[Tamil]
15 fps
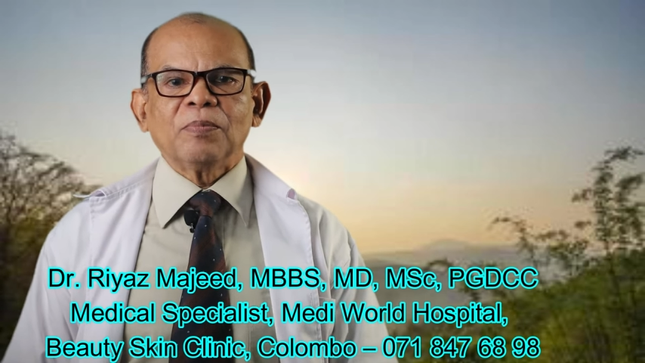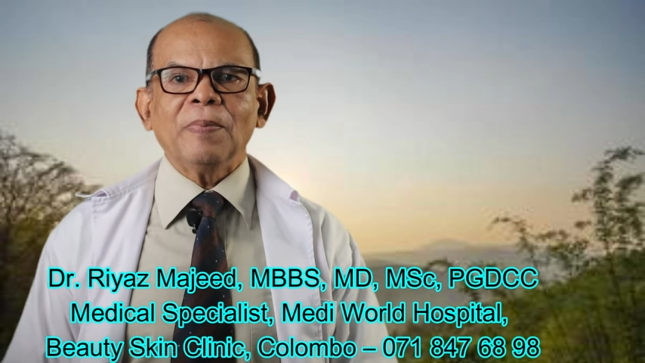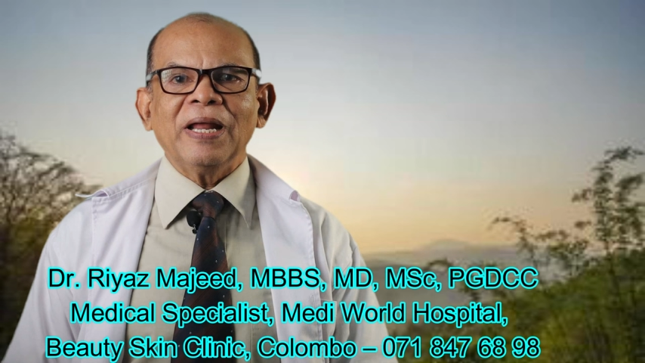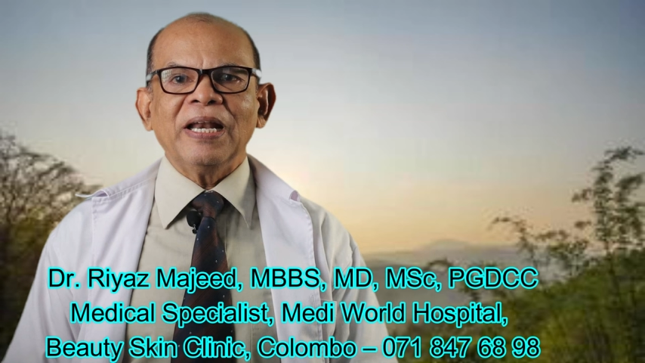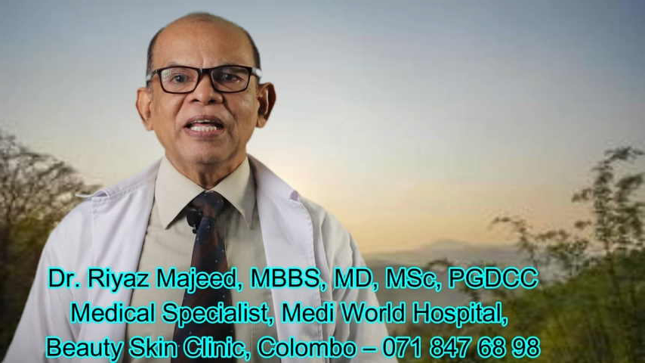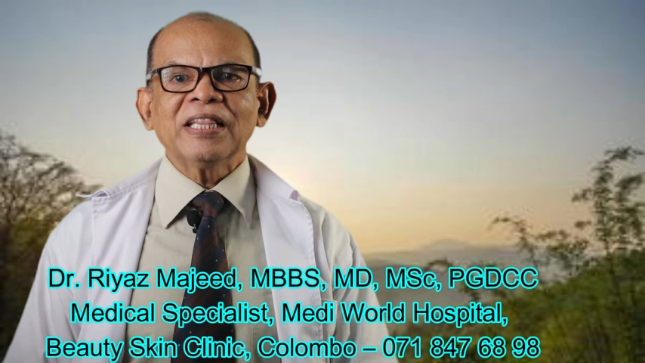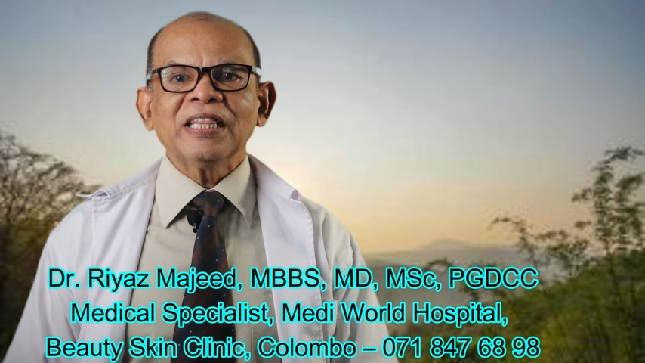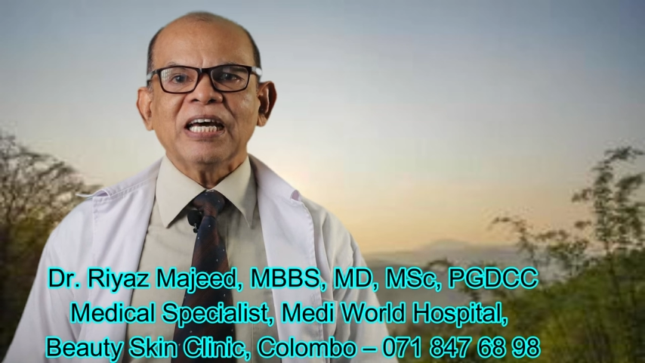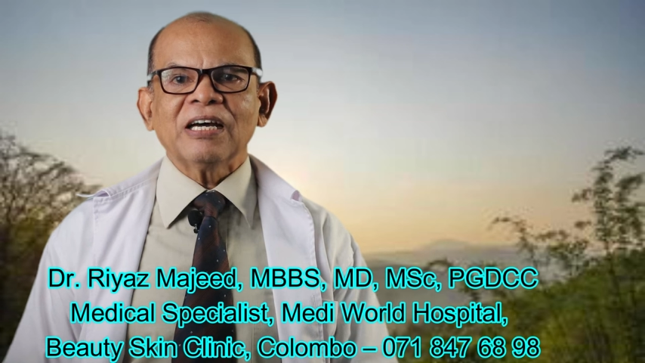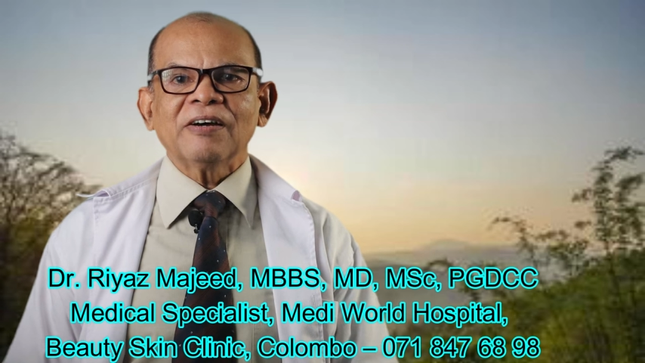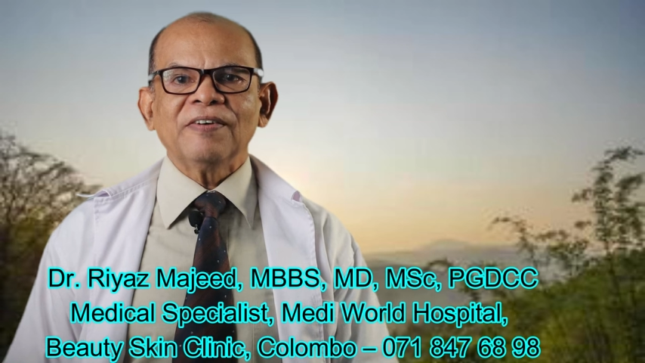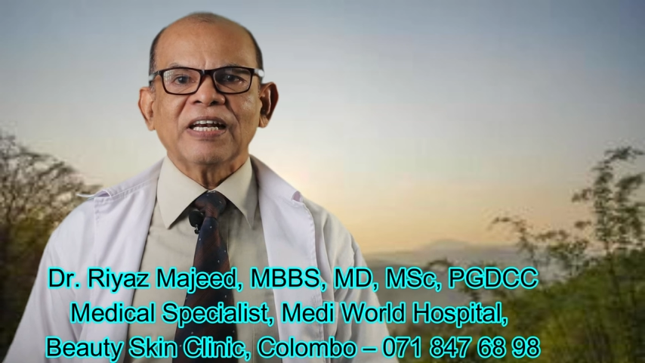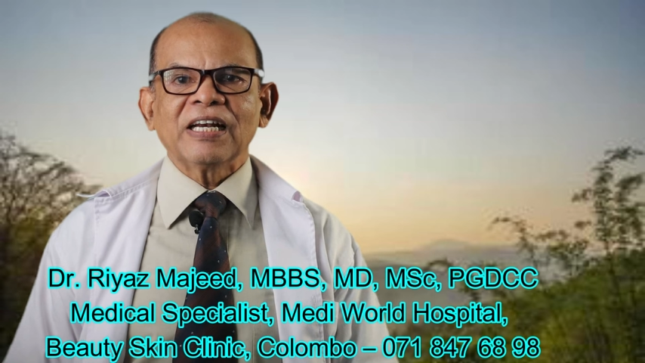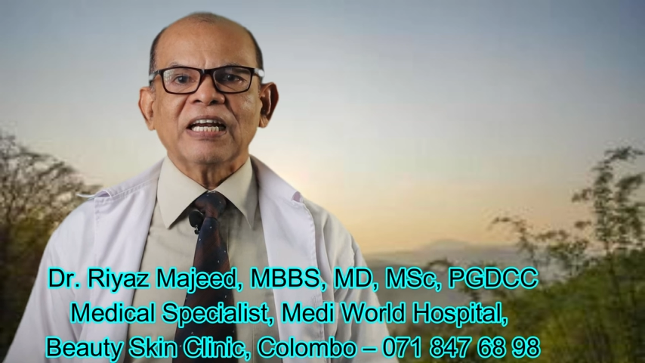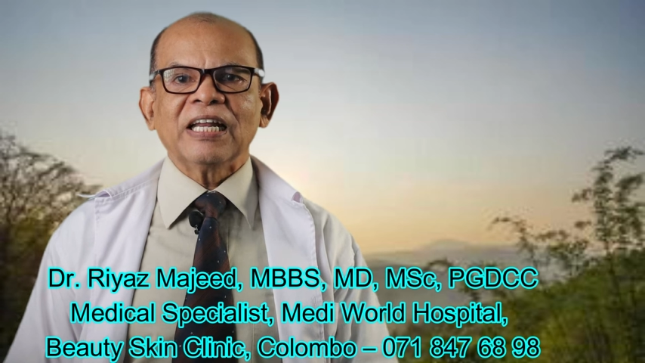பல
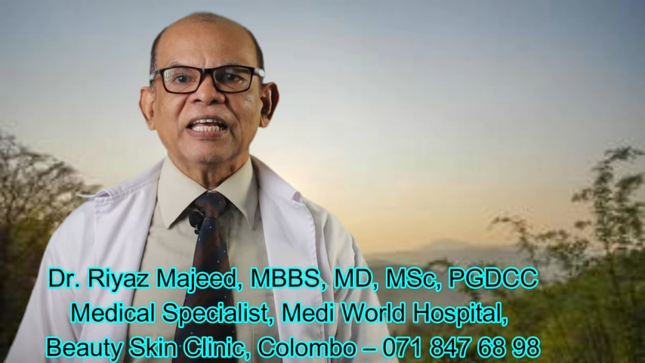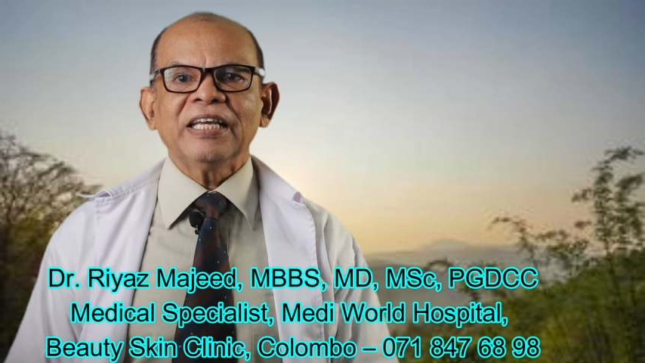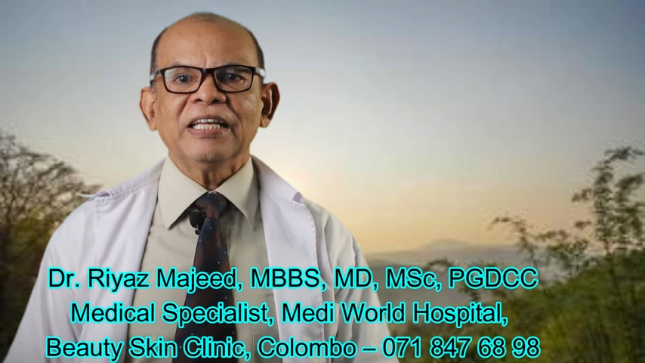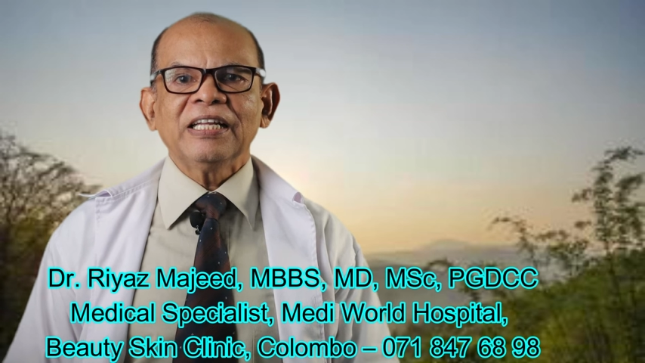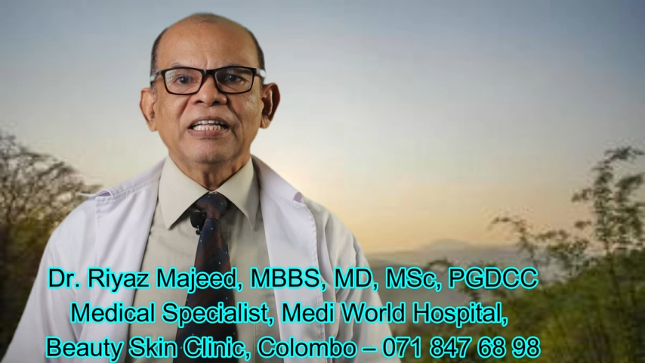தகவல்களை